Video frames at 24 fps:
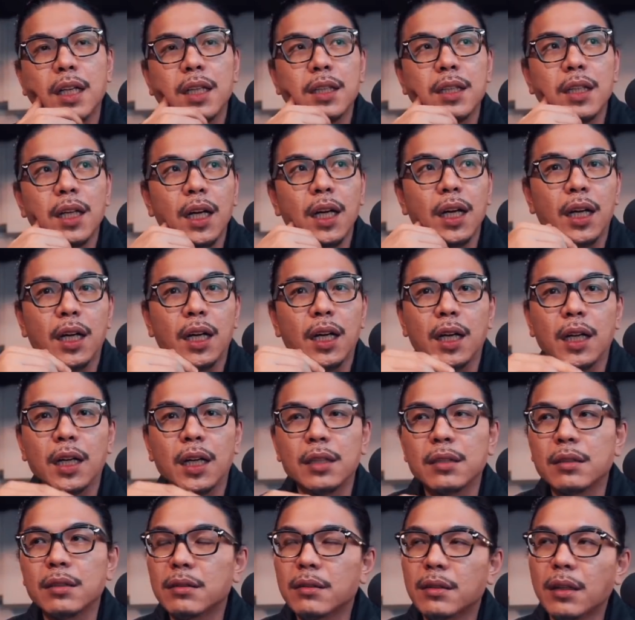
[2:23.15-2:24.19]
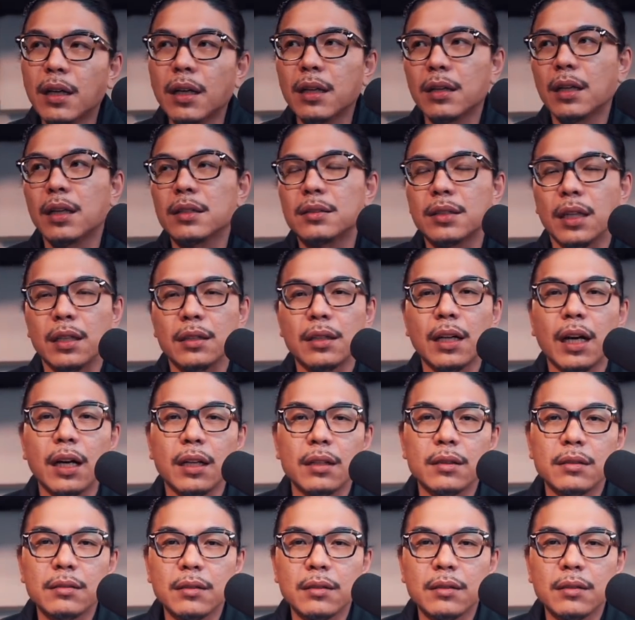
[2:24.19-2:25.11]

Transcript: 那当然，他长大，